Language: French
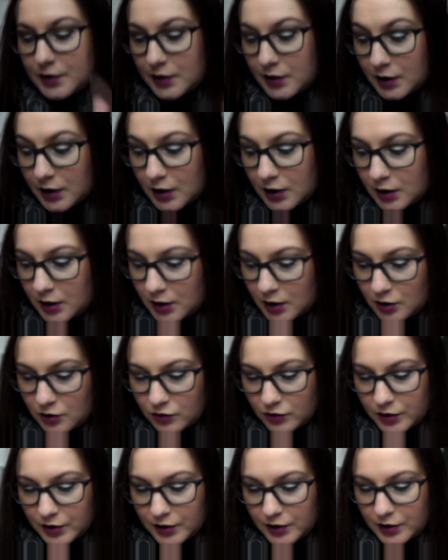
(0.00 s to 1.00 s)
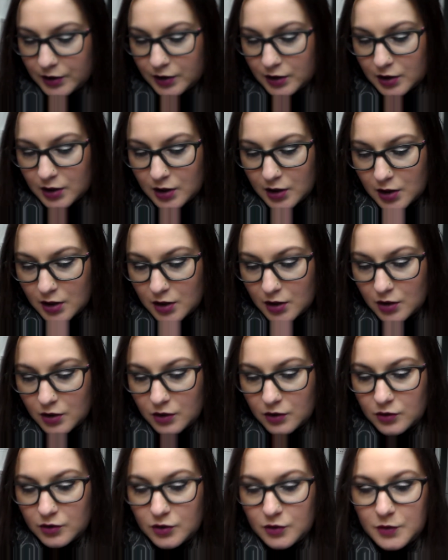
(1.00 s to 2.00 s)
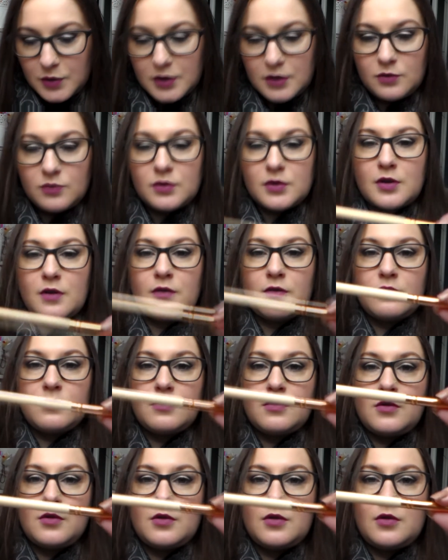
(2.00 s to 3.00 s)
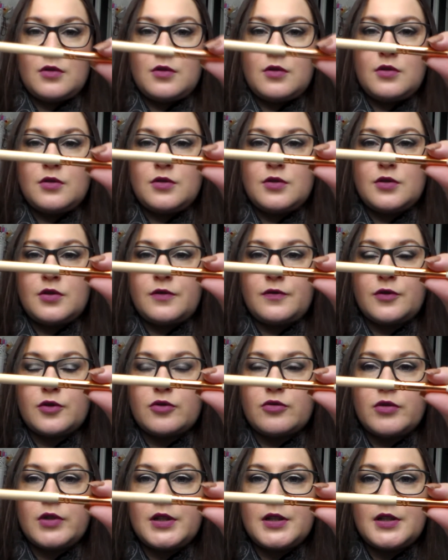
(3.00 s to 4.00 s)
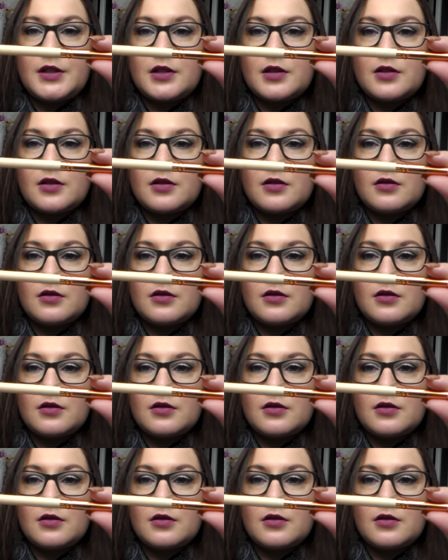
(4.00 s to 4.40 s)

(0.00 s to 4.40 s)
Très très joli. Ensuite, nous avons le soft crease.